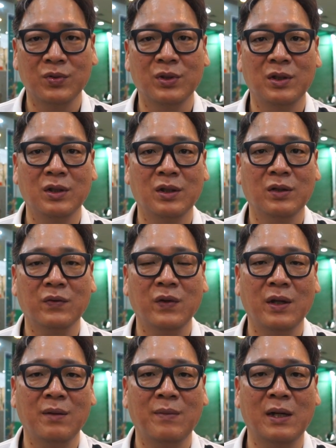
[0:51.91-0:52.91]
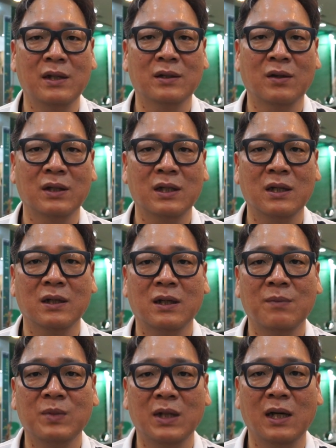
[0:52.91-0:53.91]
분들이 꽤 많을 거라
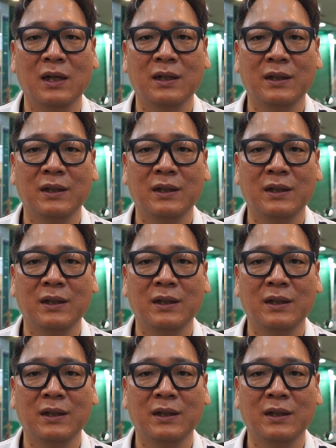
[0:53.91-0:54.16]
생각을 합니다.